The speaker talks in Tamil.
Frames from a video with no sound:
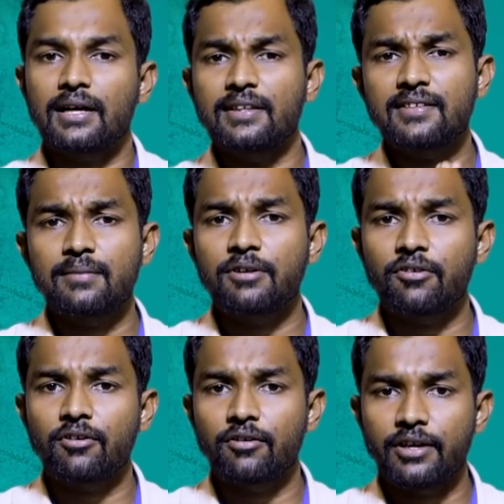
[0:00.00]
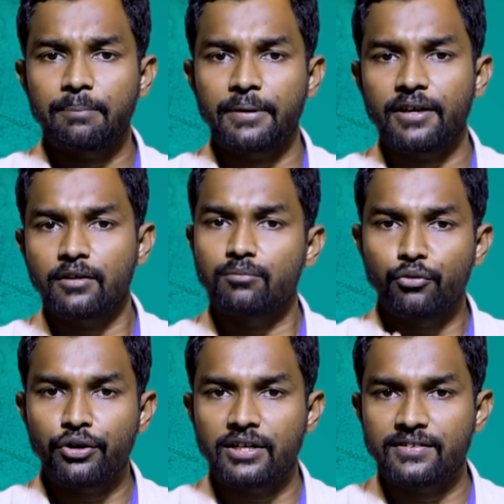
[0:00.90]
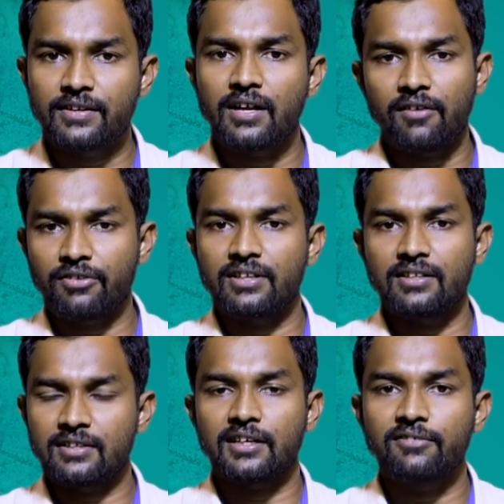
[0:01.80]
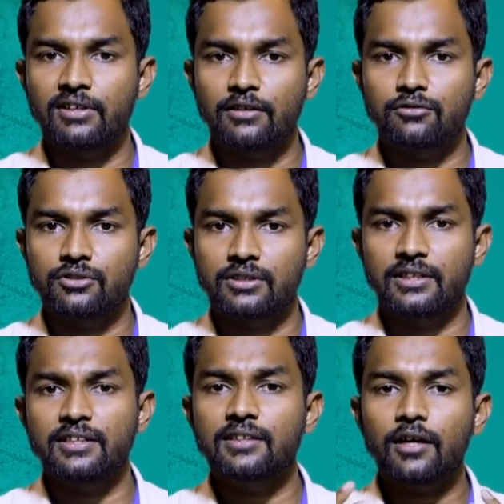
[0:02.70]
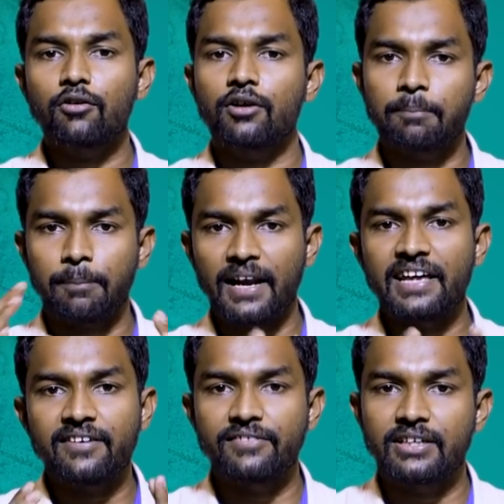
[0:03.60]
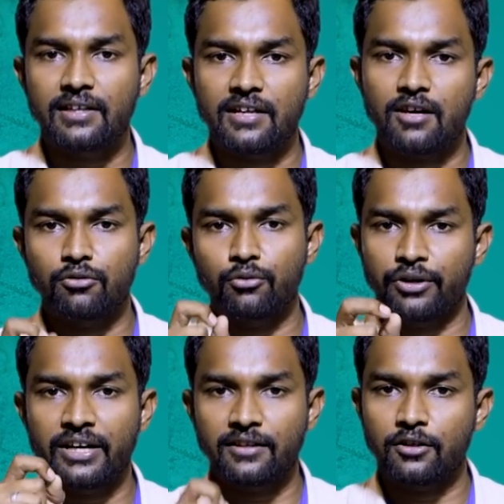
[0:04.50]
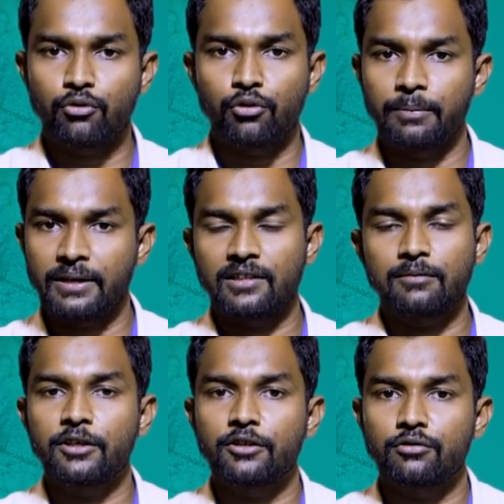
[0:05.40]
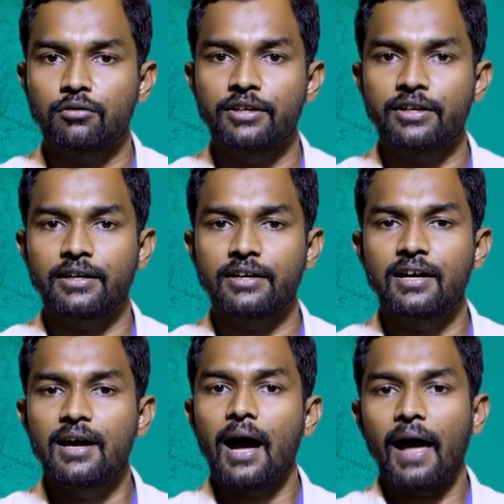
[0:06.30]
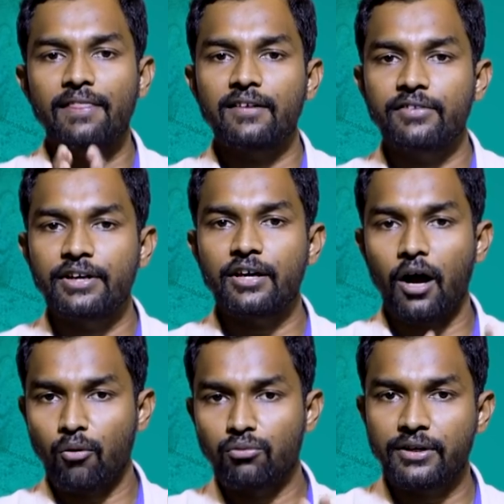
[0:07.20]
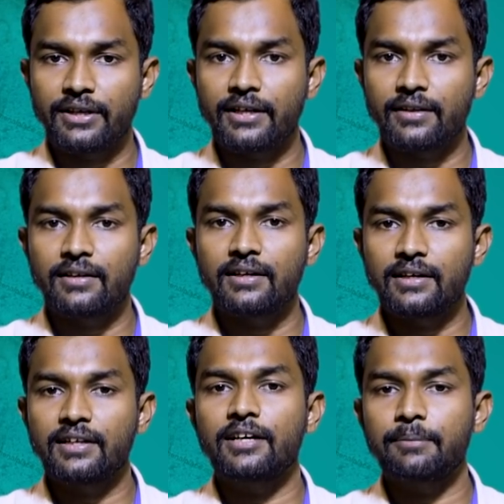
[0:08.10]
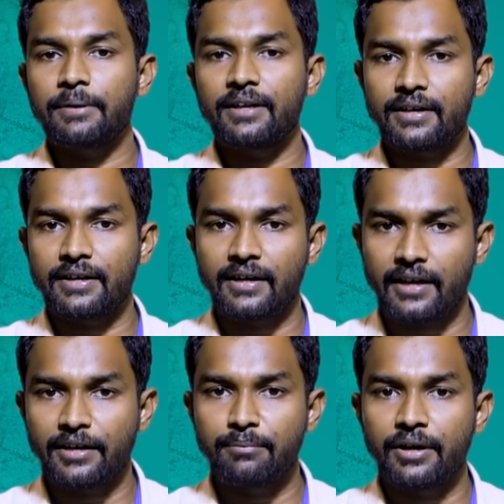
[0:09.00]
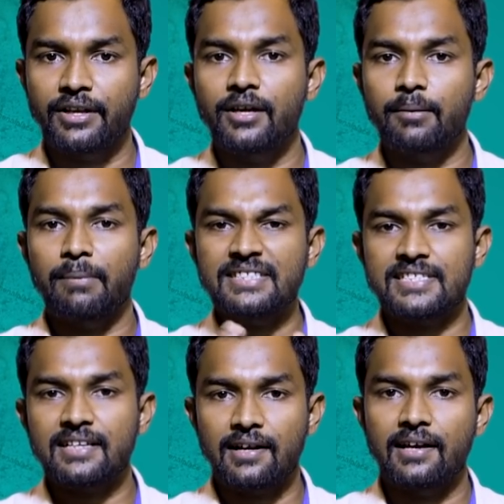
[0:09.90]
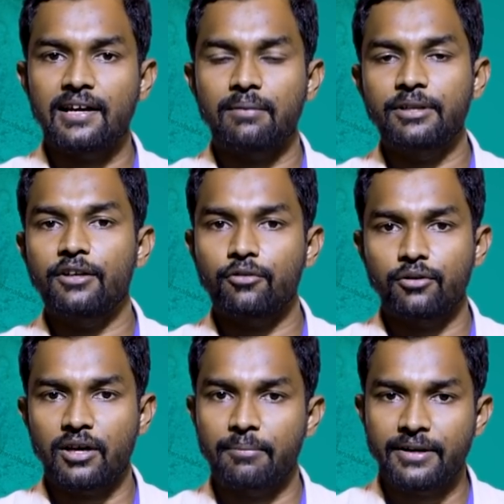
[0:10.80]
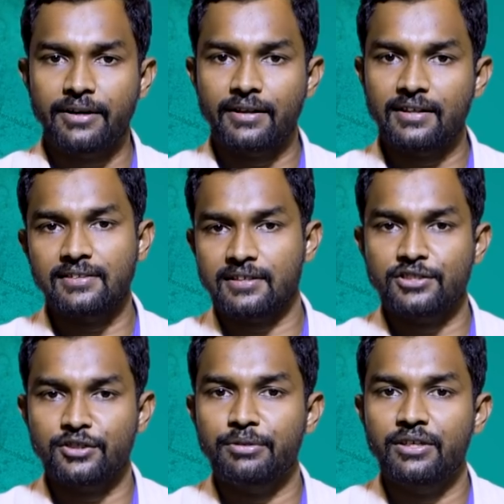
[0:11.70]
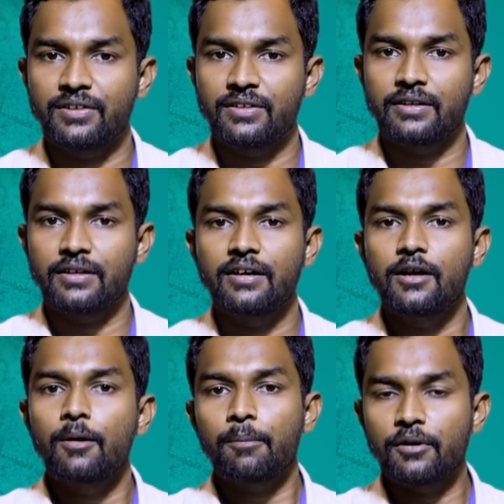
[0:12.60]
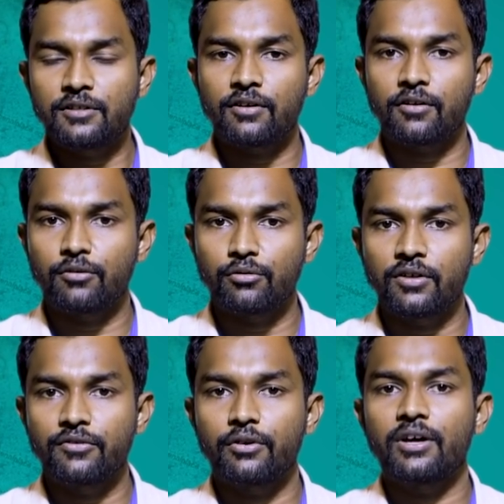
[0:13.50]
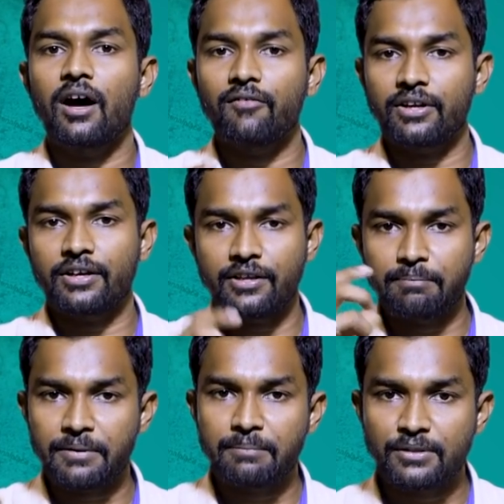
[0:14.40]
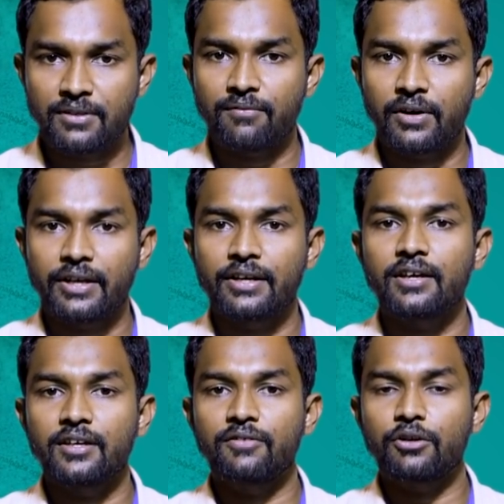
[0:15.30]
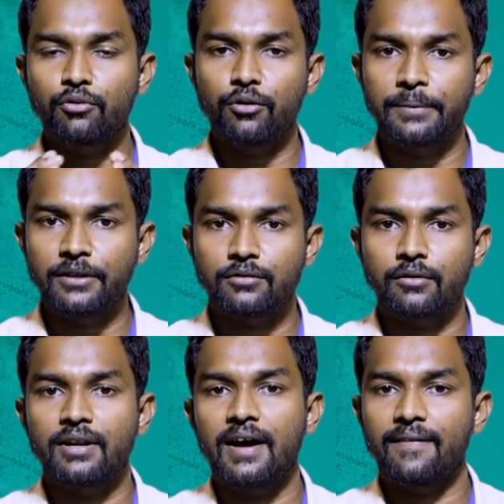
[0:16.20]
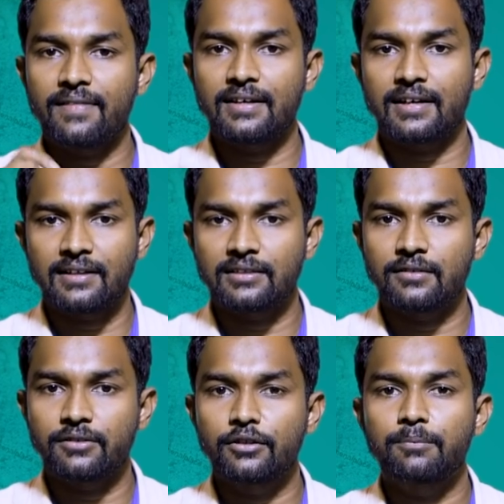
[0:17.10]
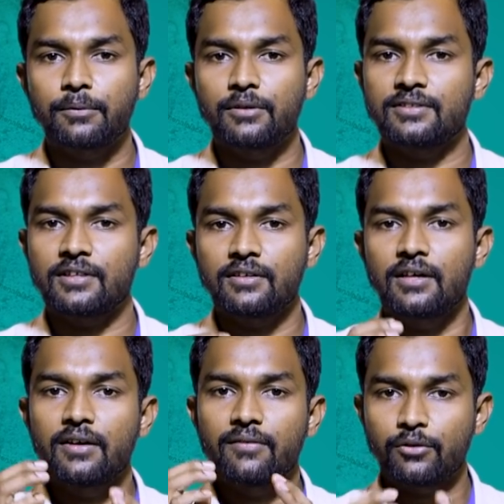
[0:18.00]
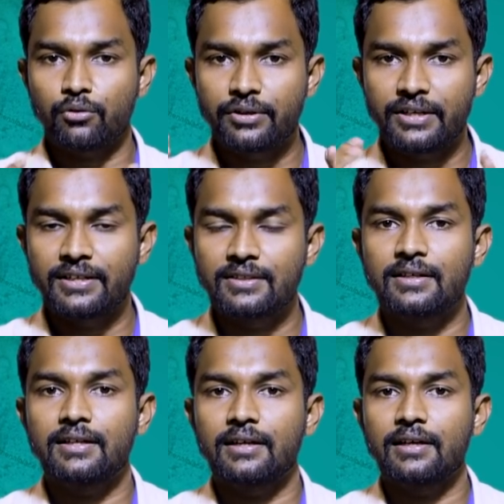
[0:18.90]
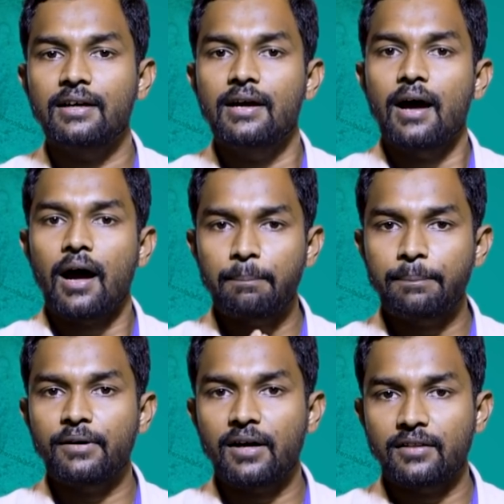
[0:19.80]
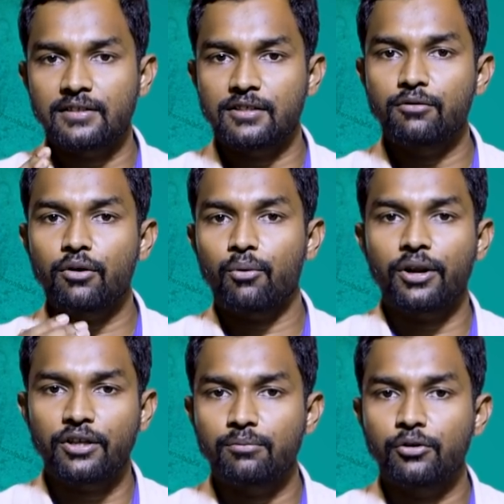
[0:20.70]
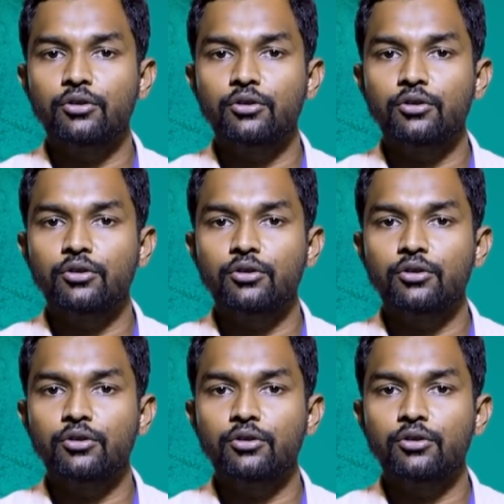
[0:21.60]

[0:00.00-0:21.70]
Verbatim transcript: கந்தசாமி அவர்களுடைய பேரன் முருகேசன் அவர் தான் இந்த தகவல்லாம் கொடுத்துருக்காரு தங்களோட பழைய வீட்டில் தான் அவர் ஒரு இடத்த குறிப்பிட்டு அந்த மாதிரி சொல்லியிருக்காரு அந்த வீடு அவங்க கிட்ட இருந்து இரண்டு பேர்கிட்ட கைமாறி மச்சக்காலை அப்படின்ற ஒரு நபர்கிட்ட தான் தற்சமயம் இருந்திருக்கு போலீஸாரோட உதவியோட அவர்கிட்டையும் பெர்மிஷன் வாங்கிட்டு இவர் இவர் குறிப்பிட்டு சொன்ன அந்த இடத்துல வந்து போலீஸார் தோண்டி எடுத்திருக்காங்க அப்போ அந்த செவரை உடைக்கும்